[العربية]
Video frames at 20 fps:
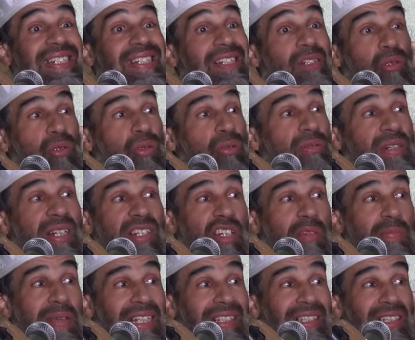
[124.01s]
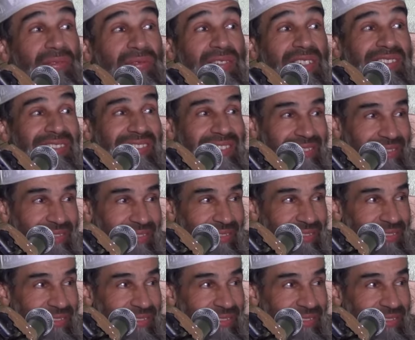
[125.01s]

ينقلون جميع التفاصيل